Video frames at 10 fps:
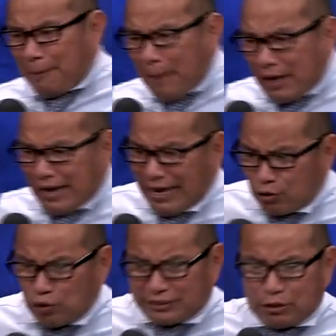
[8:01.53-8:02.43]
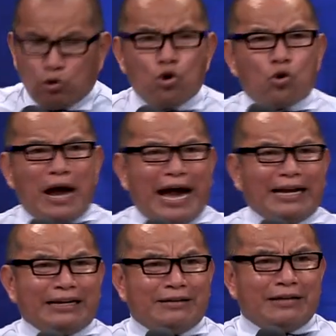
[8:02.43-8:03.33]
pararnos en un
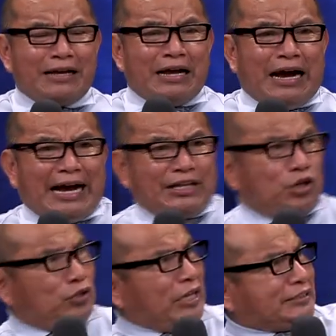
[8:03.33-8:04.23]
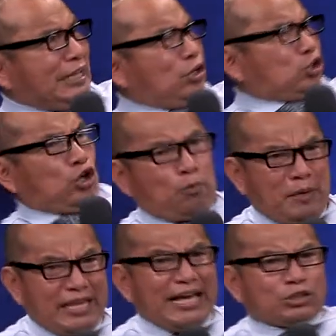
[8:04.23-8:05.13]
lugar a donde se nos
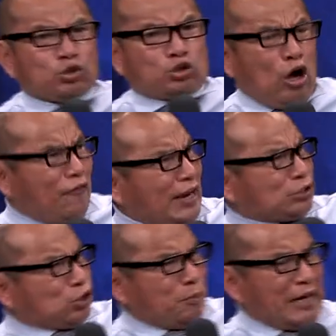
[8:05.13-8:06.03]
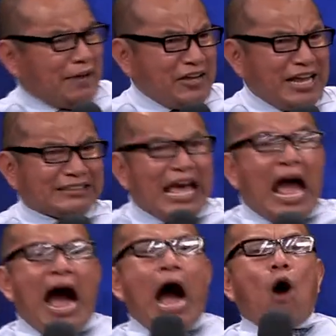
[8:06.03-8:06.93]
olvida sus obras, sus maravillas,
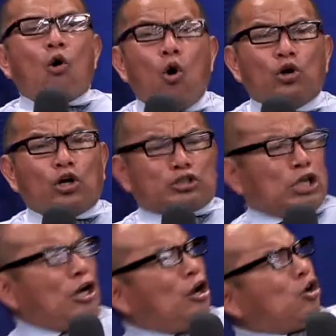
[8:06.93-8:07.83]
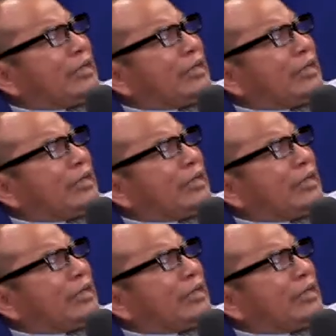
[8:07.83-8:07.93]
aún no solo lo